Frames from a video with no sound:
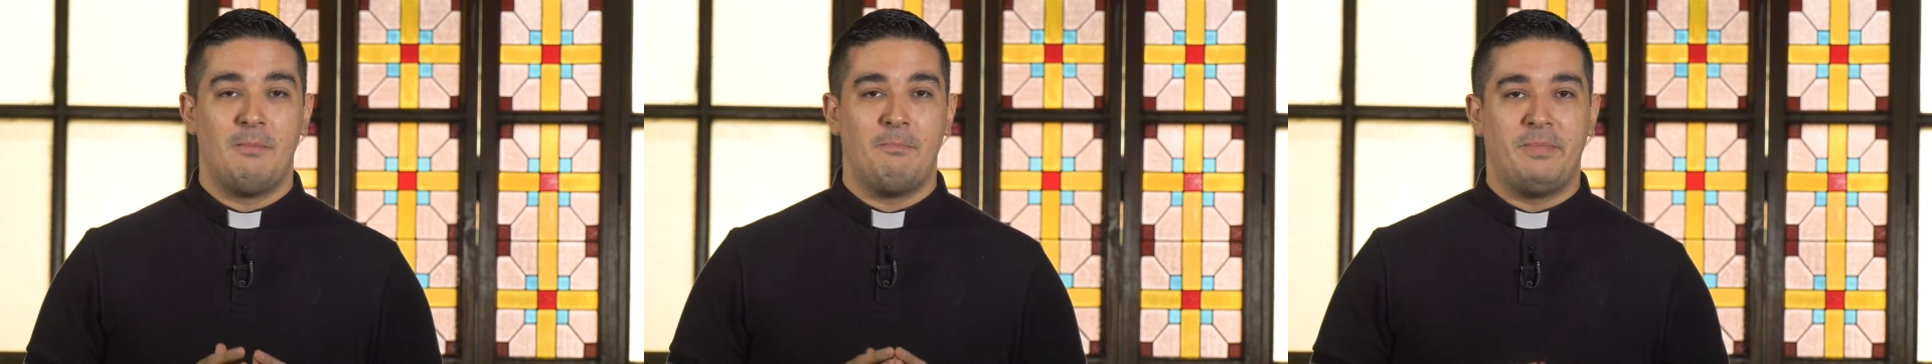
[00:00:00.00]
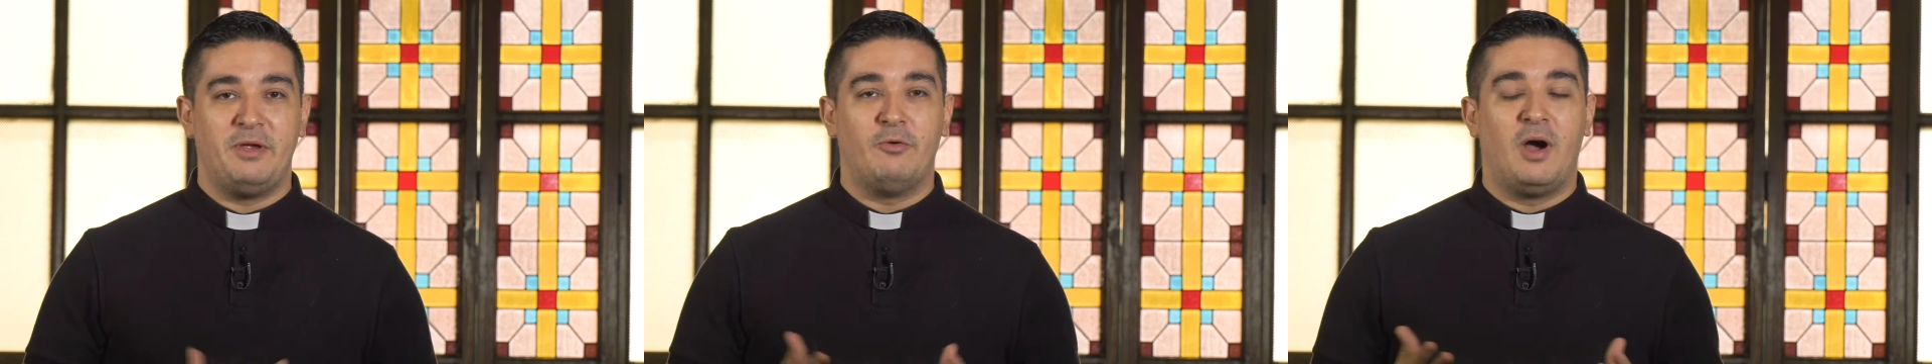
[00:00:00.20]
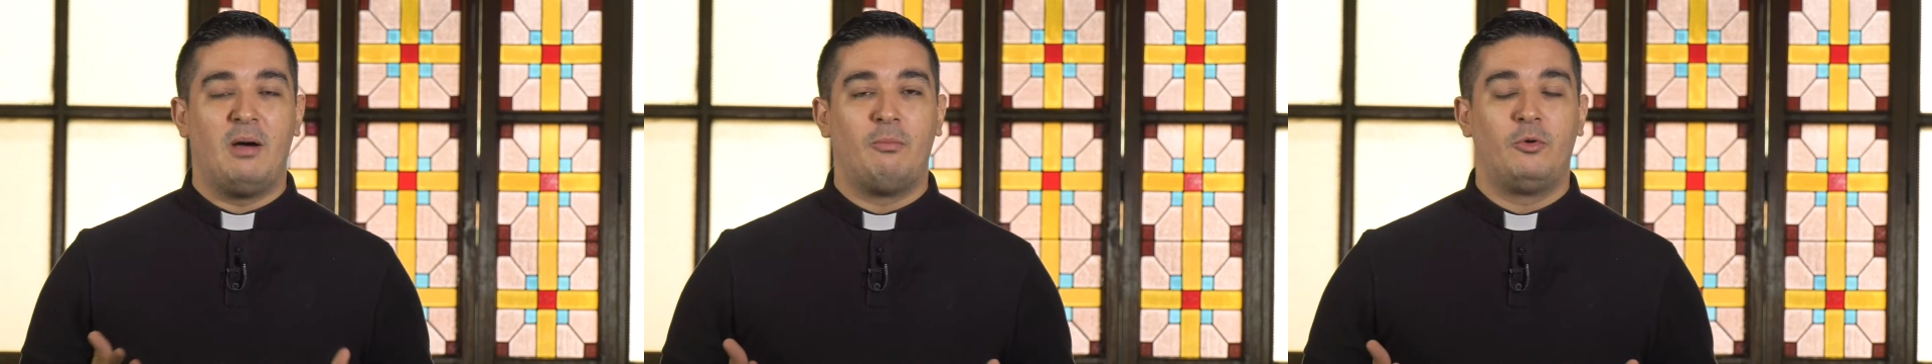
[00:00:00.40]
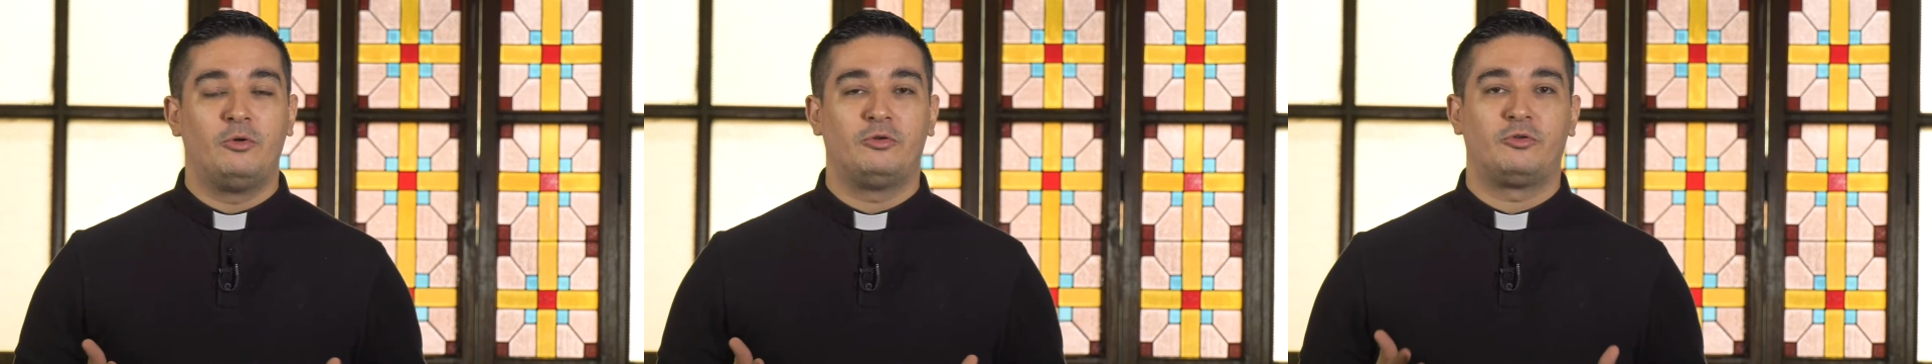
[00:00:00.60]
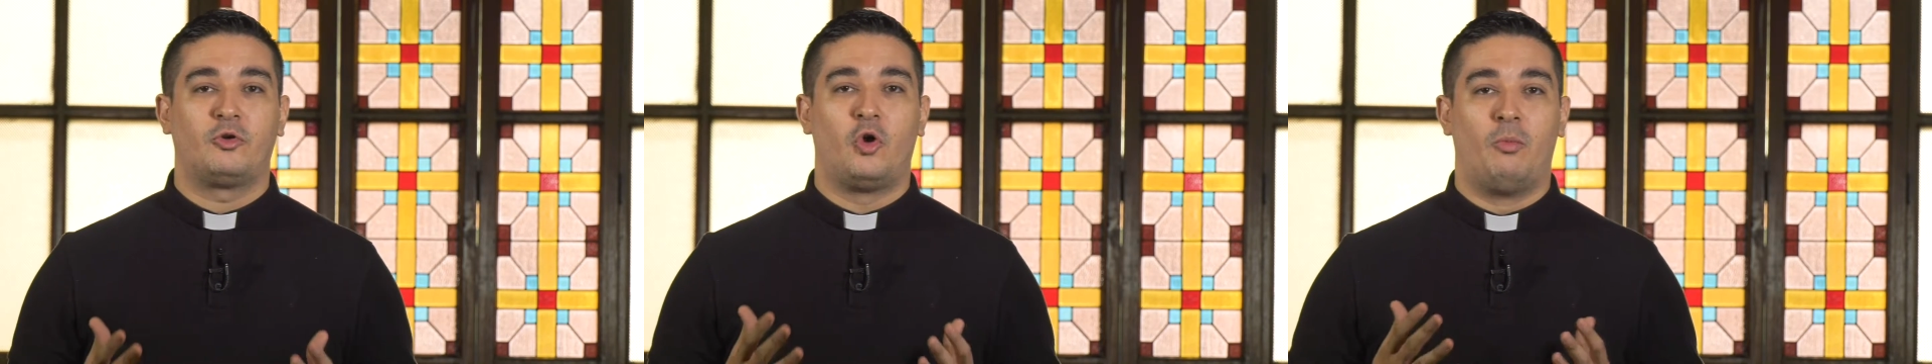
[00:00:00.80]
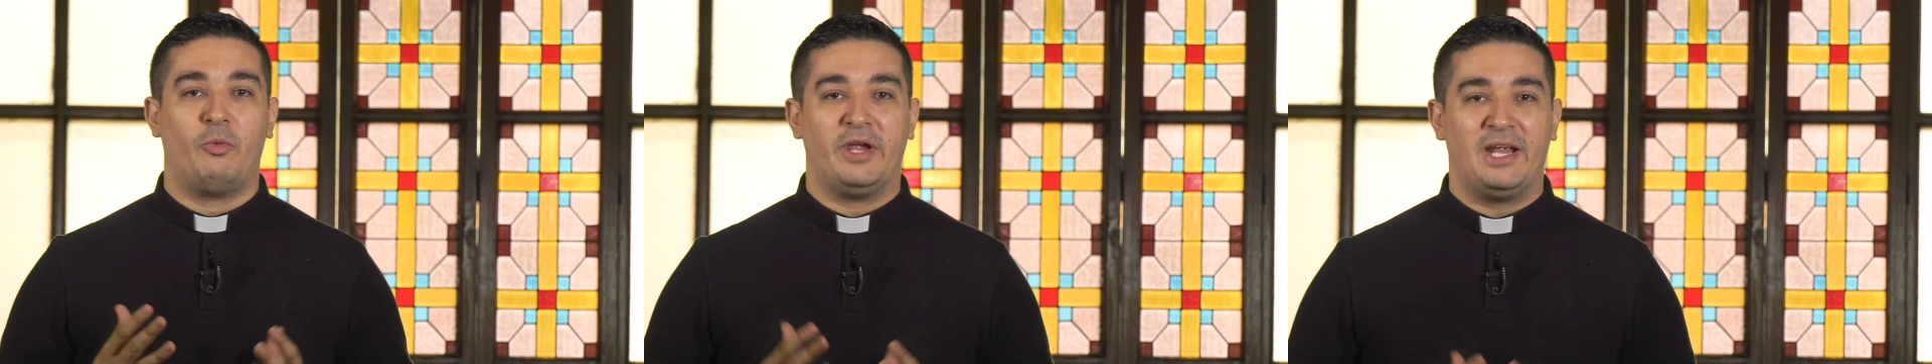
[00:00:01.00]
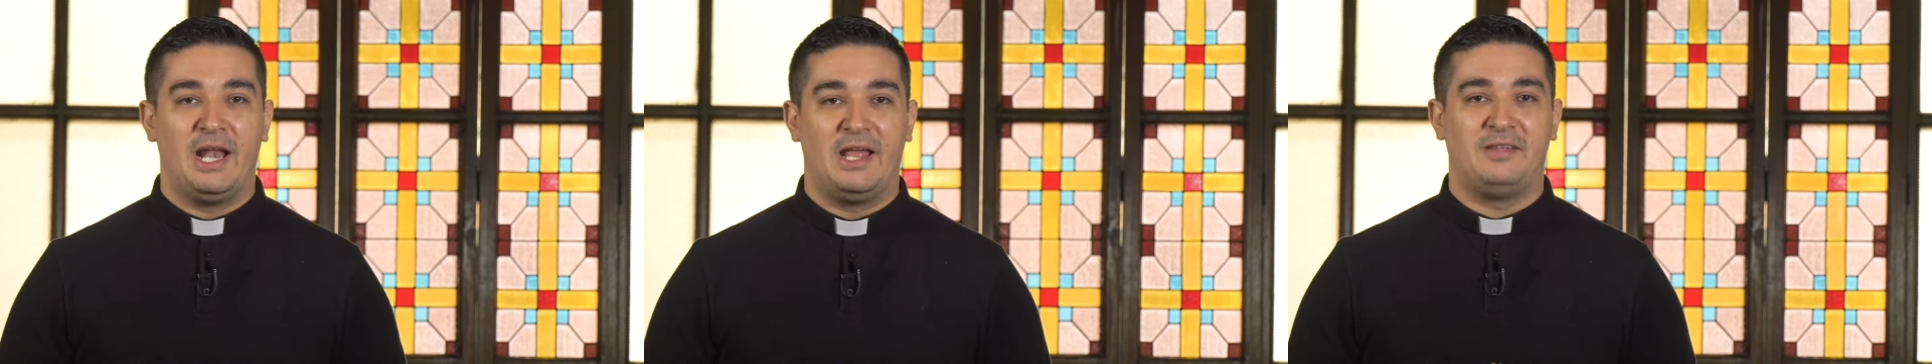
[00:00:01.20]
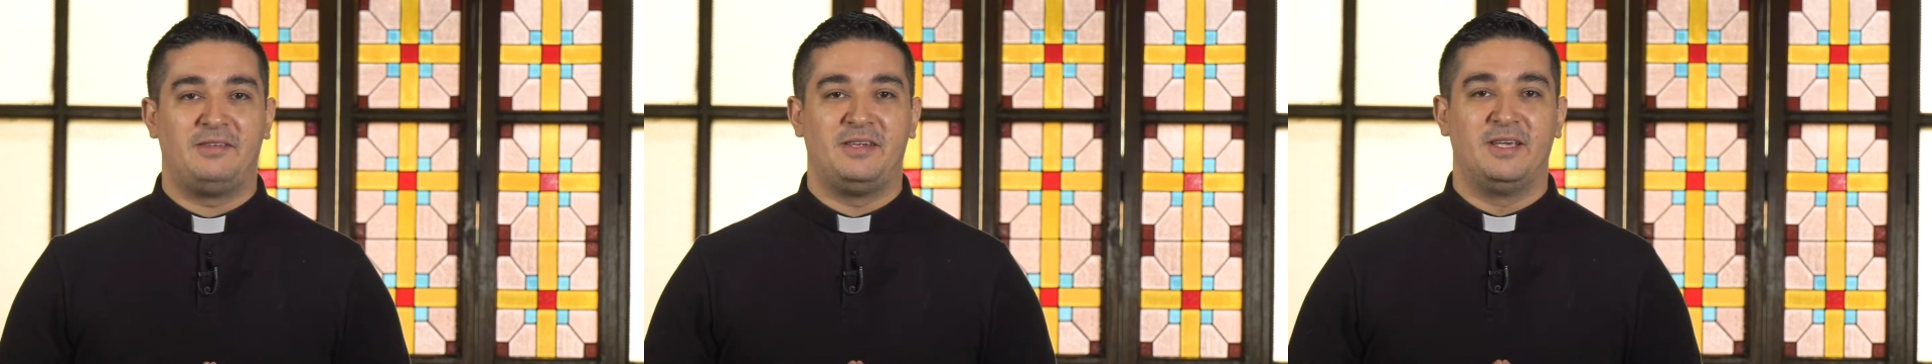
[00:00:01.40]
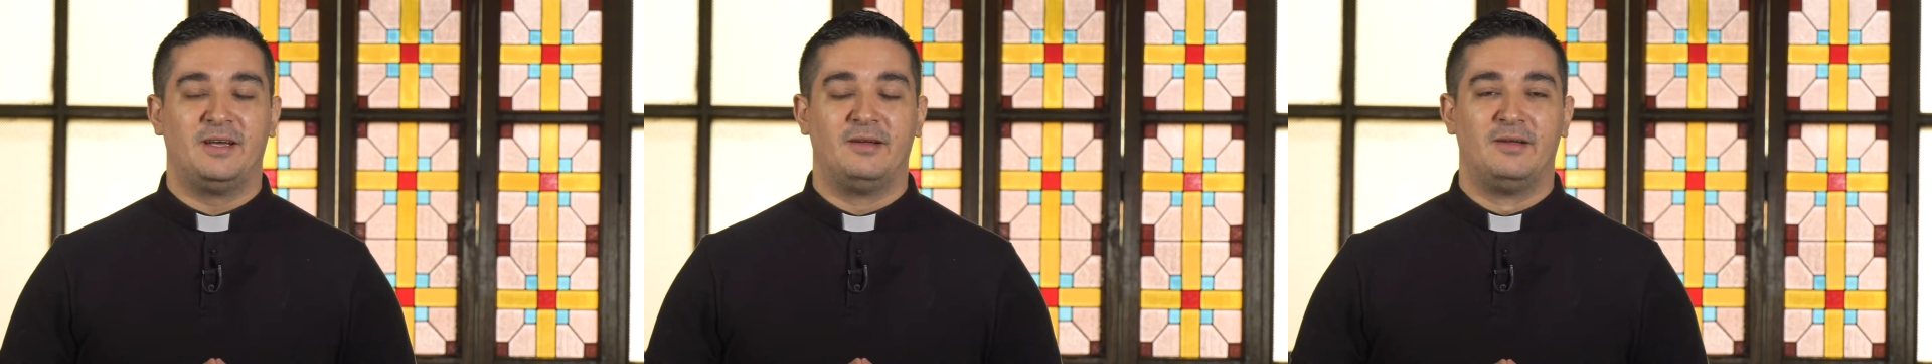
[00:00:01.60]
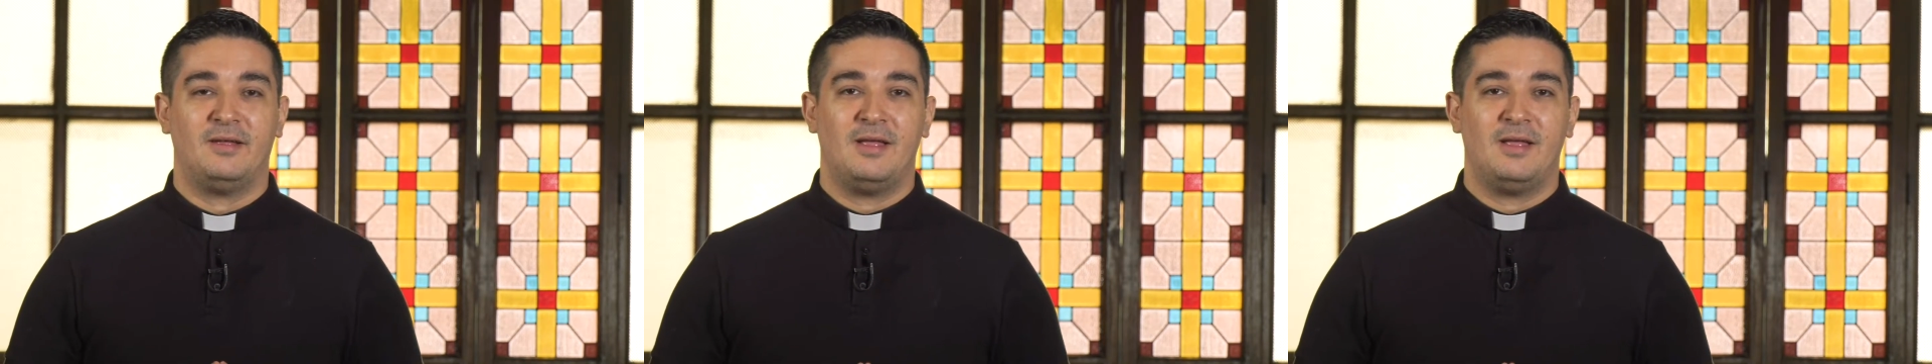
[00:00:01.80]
Vivamos como iglesia.